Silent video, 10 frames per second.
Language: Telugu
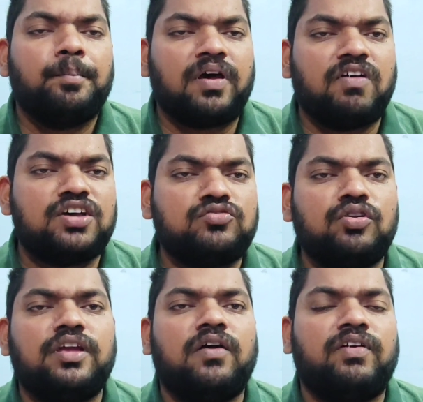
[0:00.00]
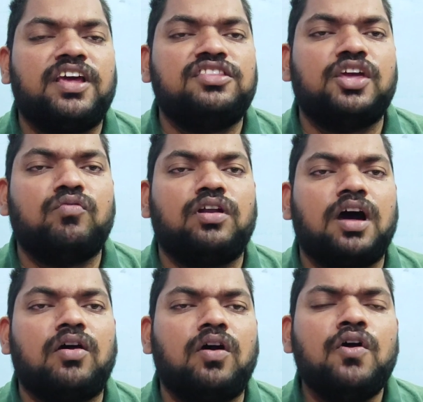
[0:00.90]
ప్రవాసులు ఎవరైతే
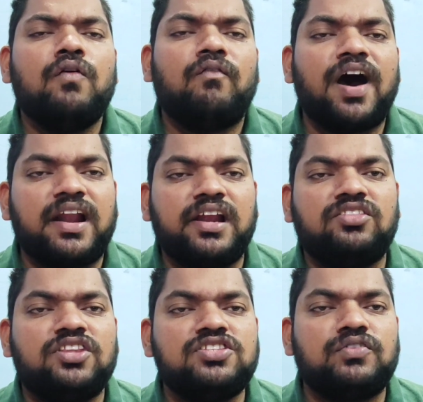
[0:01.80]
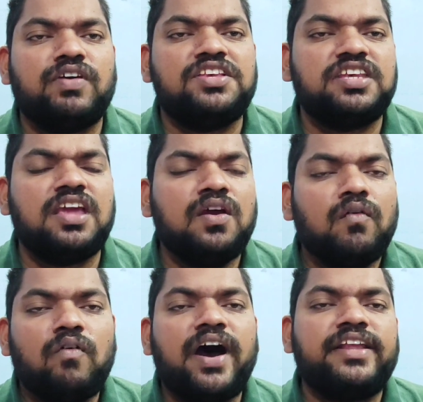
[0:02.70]
ఉన్నారో వారిని తీసివేసి
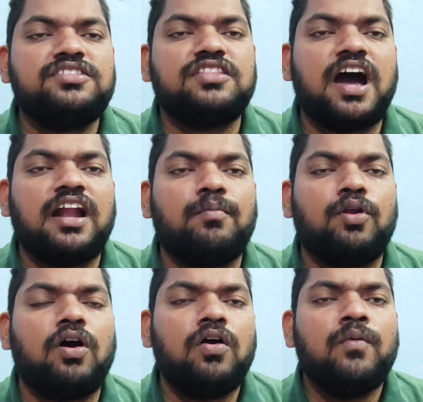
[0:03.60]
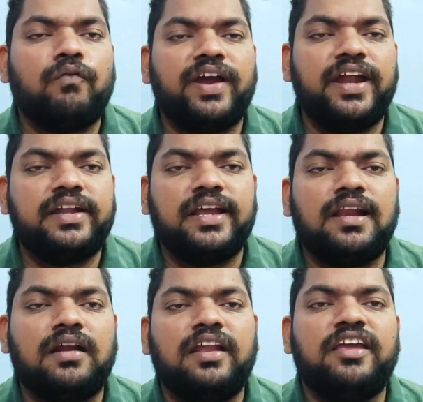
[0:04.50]
వారి స్థానంలో
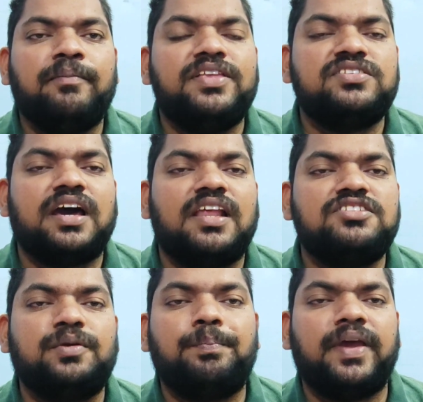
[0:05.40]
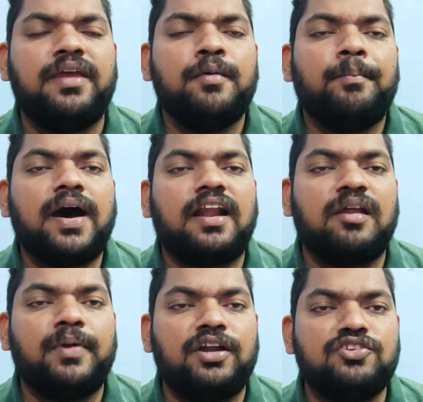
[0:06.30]
కువైటీలను నియమించాలని చెప్పి
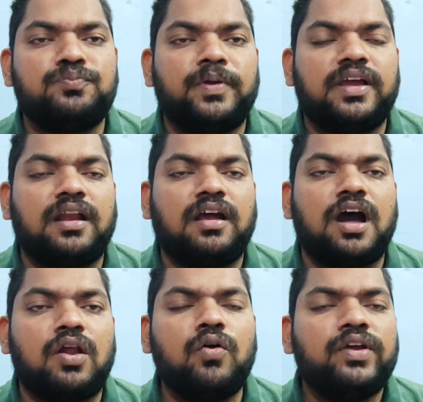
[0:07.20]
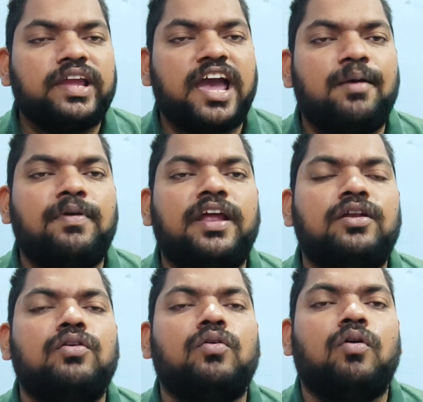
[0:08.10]
పార్లమెంటు స్పీకర్ గారు
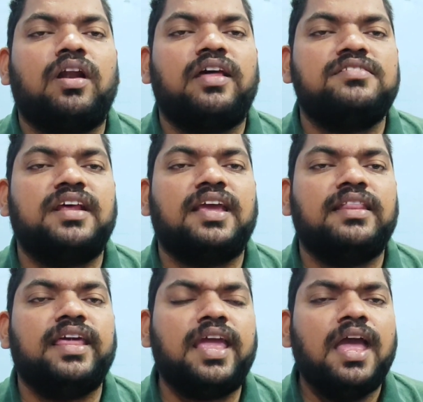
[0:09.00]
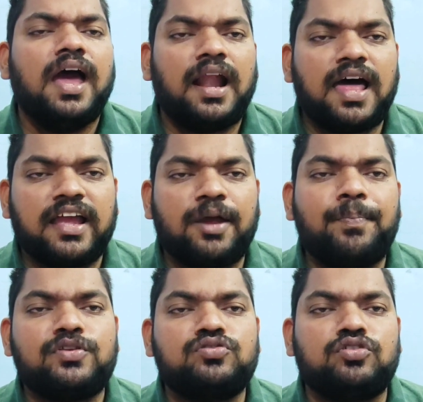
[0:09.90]
కేబినెట్ ను కోరడం జరిగింది అలాగే
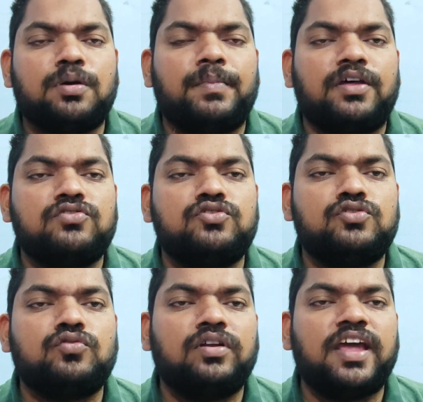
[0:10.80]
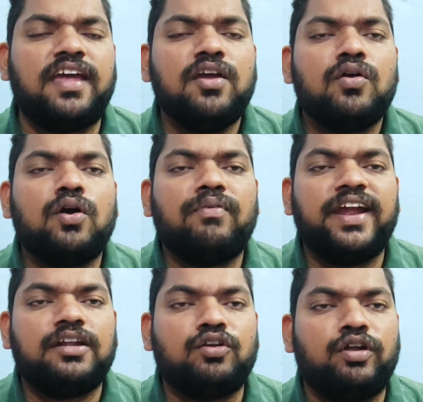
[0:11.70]
ప్రస్తుతం మనం చూసుకుంటే
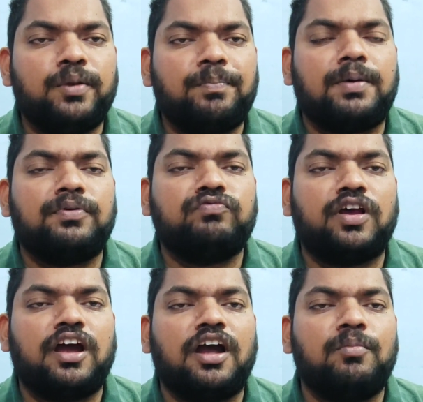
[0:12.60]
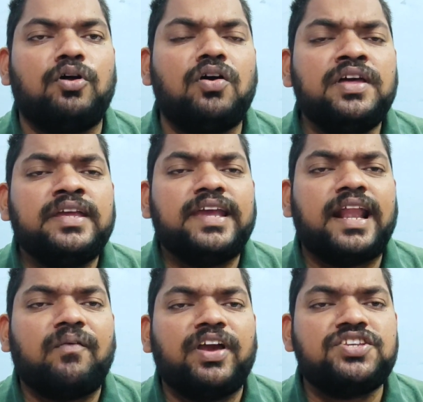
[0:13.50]
కువైట్ లోని ప్రభుత్వ రంగంలో
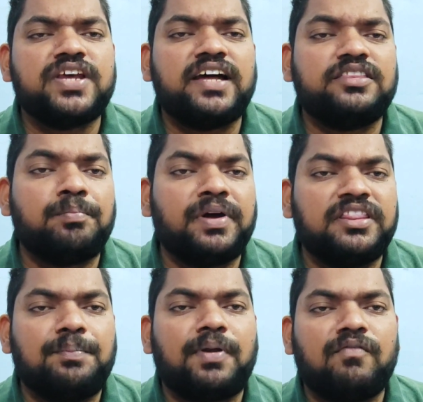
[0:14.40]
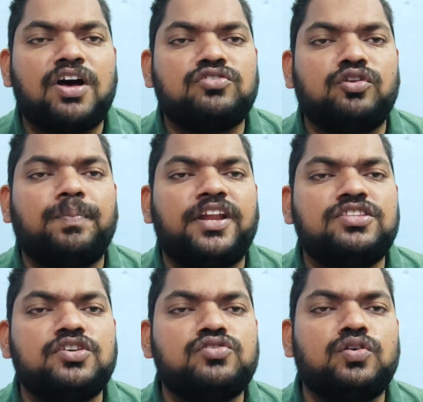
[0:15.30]
ఎనభై శాతం మంది ప్రవాసులు
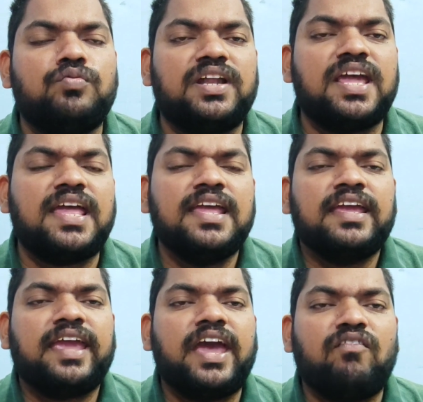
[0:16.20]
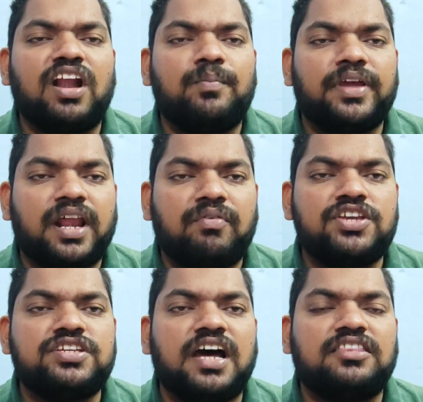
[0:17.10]
పనిచేస్తూ ఉంటే కేవలం ఇరవై
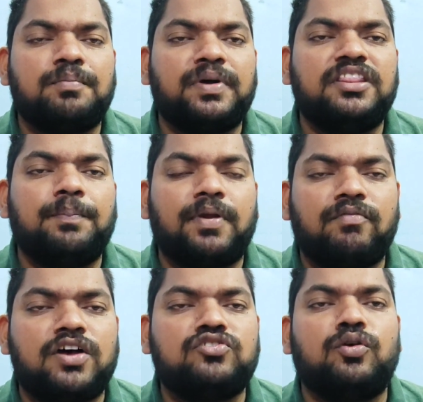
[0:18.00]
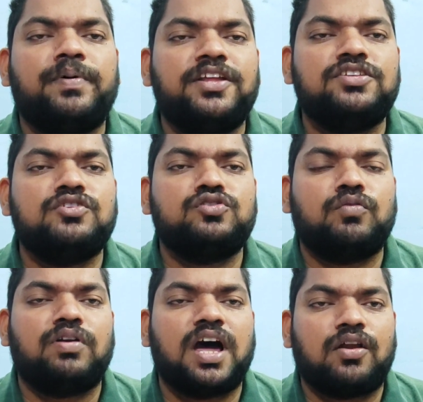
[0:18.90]
శాతం మంది ప్రవాసులు పనిచేస్తూ
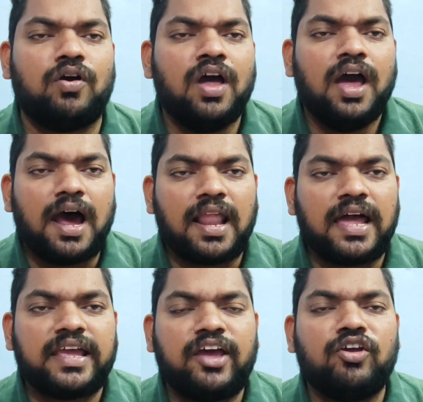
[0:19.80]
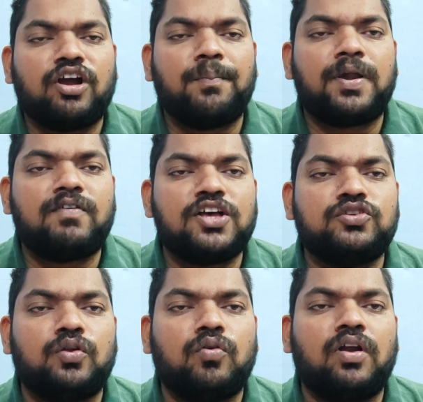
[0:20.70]
ఉన్నారు అలాగే ఆ యొక్క
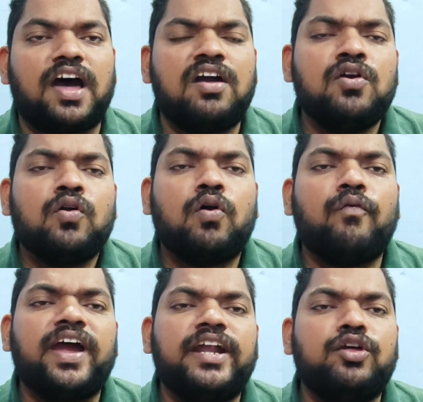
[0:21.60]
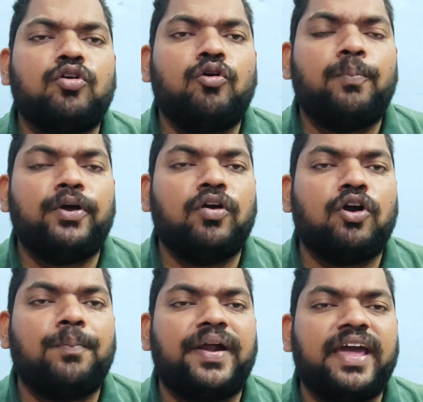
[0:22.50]
ప్రవాసులు కూడా కువైట్ కు
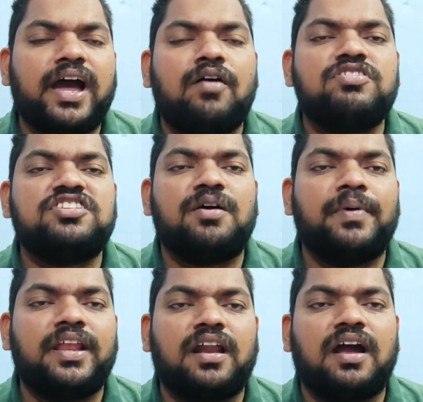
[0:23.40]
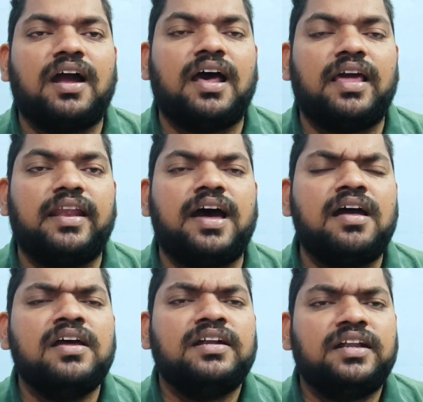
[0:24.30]
ఉపయోగపడే అవసరమైన రంగాలైన
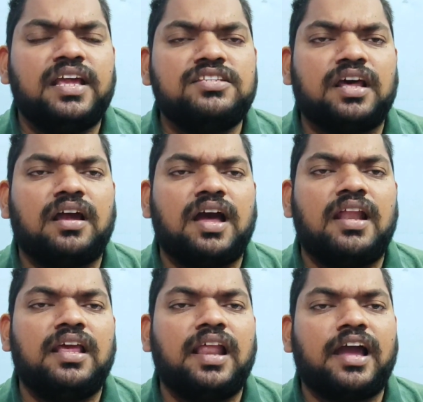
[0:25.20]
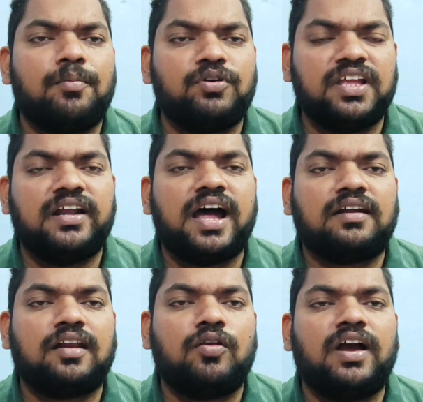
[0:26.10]
టీచర్ గాని లేకపోతే
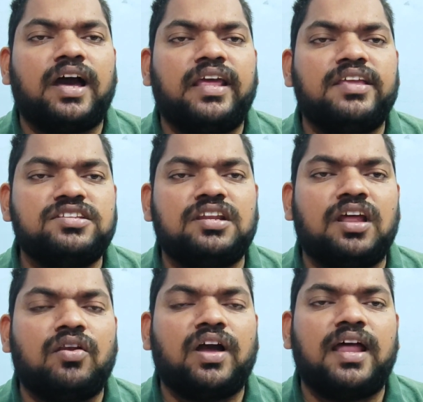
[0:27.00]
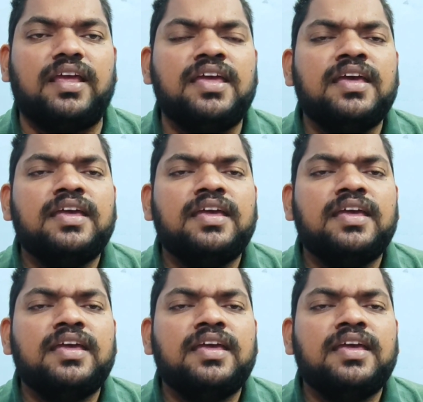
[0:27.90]
డాక్టర్లు గాని ఇంజనీర్లు గాని